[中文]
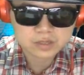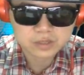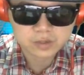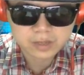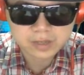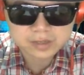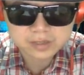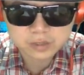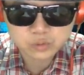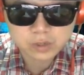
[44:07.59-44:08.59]
小帅这
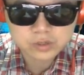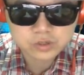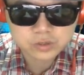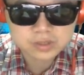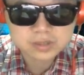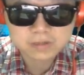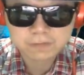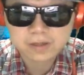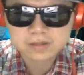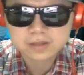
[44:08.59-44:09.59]
个短球真的是
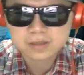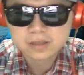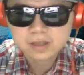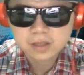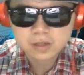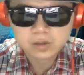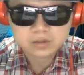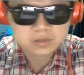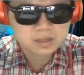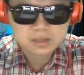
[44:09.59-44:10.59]
放的哦，
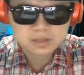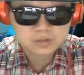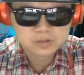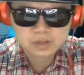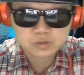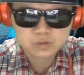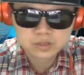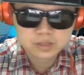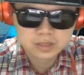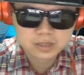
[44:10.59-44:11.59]
可以可以说
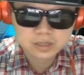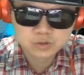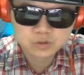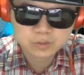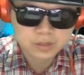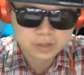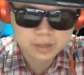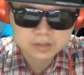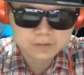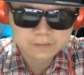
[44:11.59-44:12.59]
是一个艺术品啊，
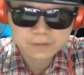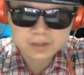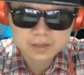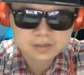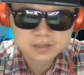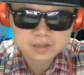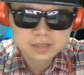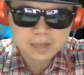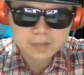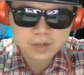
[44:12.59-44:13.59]
真的放的真的是
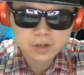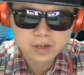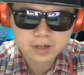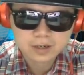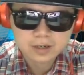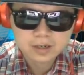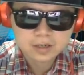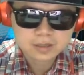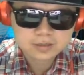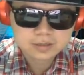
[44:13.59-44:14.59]
太漂亮了。
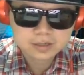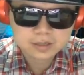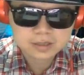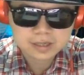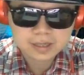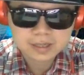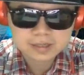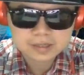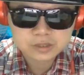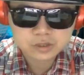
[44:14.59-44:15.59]
那这个张燕怡
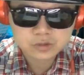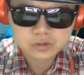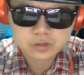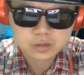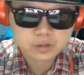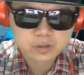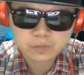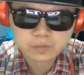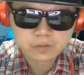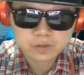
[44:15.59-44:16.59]
在救球这个
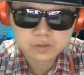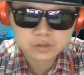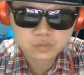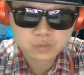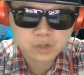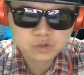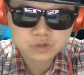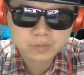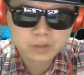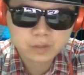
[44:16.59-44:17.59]
部分是完
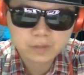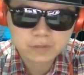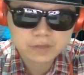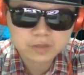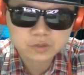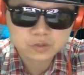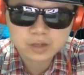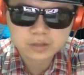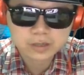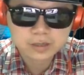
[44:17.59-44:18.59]
全没有办法救
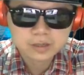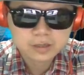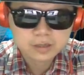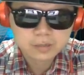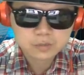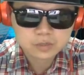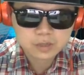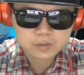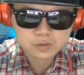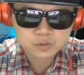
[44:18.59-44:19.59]
到的。那目前
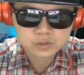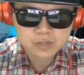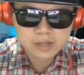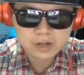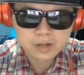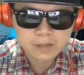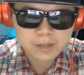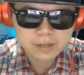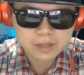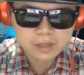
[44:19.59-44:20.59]
比数是来到了
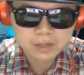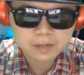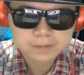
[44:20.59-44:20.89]
八比二。